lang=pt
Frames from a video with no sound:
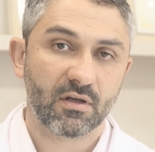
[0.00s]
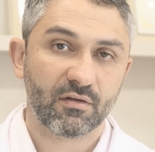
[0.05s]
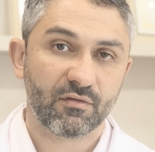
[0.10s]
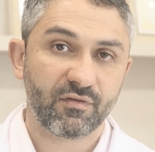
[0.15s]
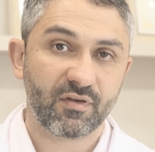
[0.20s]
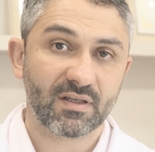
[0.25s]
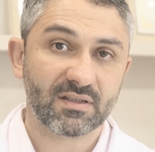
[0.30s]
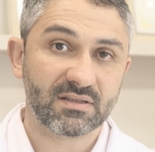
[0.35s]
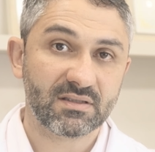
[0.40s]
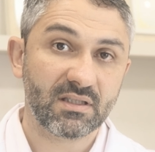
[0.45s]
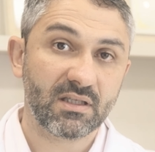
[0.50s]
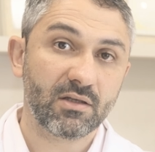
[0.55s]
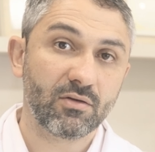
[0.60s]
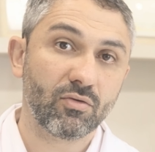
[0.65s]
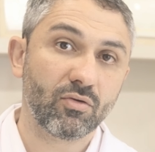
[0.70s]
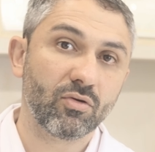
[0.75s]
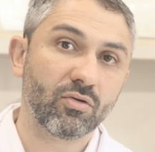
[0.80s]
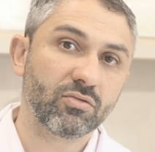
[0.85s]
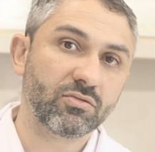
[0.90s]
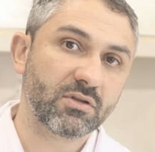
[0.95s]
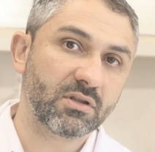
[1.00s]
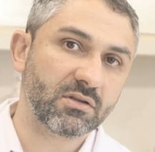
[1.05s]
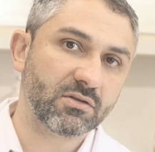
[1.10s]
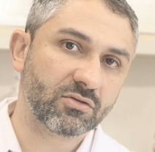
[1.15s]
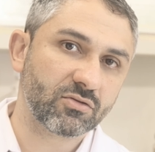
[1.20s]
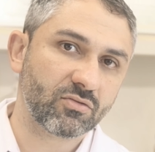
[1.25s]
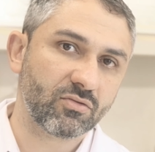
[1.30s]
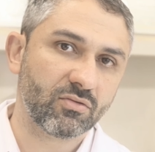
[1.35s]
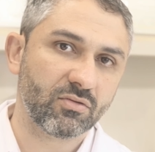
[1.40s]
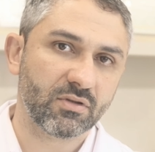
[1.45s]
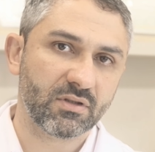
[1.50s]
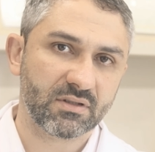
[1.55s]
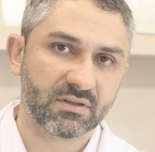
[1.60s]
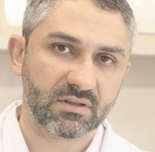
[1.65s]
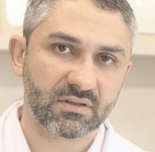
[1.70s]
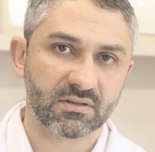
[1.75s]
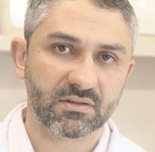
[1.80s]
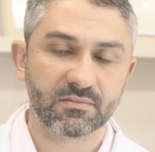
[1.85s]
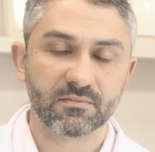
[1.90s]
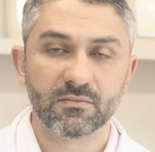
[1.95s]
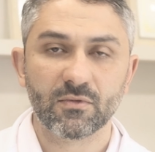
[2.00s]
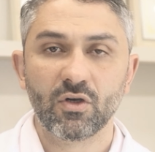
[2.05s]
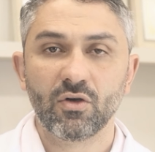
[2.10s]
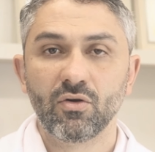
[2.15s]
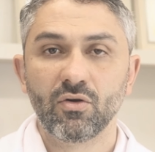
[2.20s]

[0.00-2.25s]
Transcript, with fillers: fazer outras coisas.